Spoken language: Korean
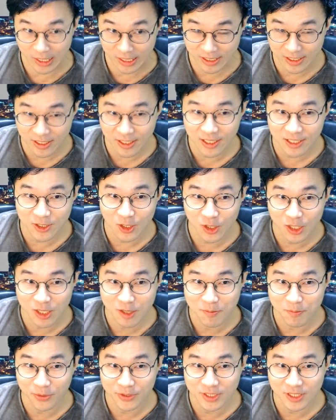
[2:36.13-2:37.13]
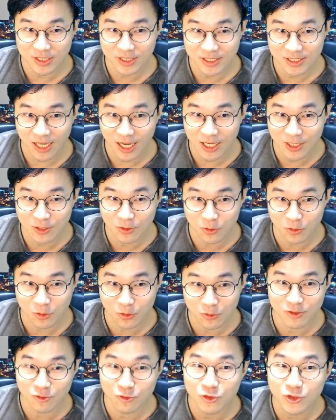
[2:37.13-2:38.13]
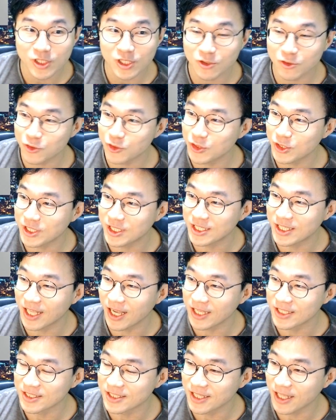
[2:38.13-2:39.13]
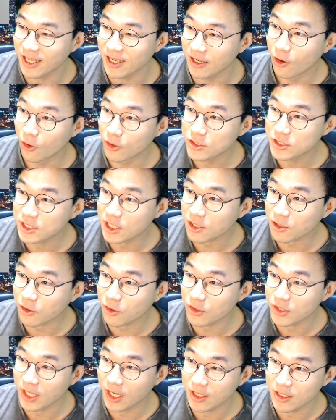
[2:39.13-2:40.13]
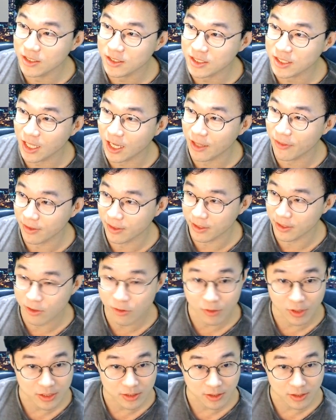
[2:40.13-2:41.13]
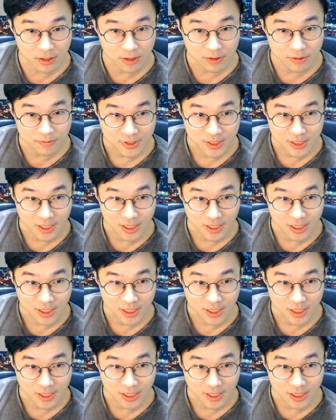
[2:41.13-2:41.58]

1에서 2% 사이 정도는 유지해 주길 기대하는데, 어쨌거나 일단, 일로 갔어요.